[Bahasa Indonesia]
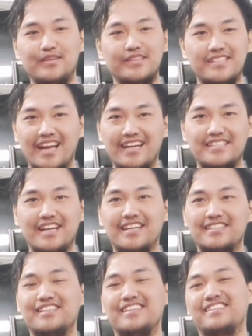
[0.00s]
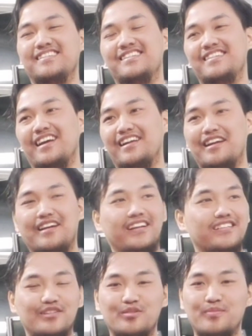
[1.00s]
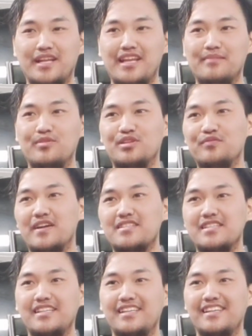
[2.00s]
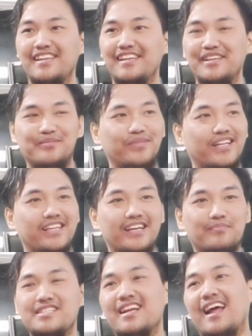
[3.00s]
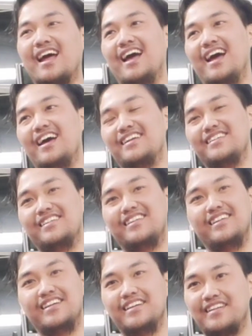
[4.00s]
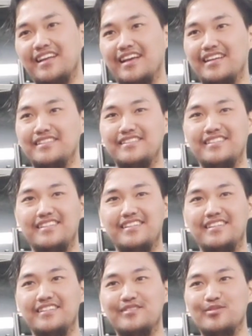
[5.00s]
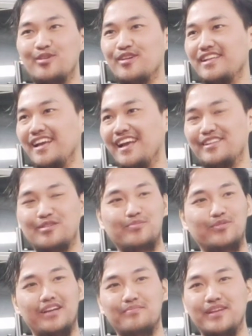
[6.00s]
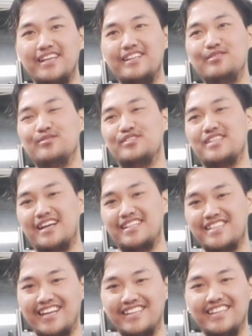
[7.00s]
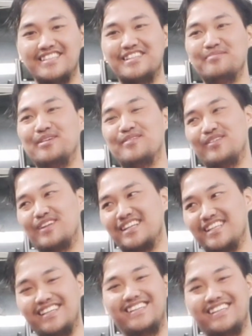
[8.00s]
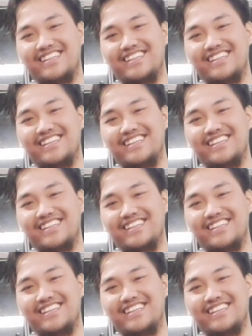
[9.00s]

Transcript: Sangat-sangat senang, karena di situ banyak motivasi, banyak pencerahan, dan tutornya ataupun yang bikin itu sangat-sangat istimewa orangnya.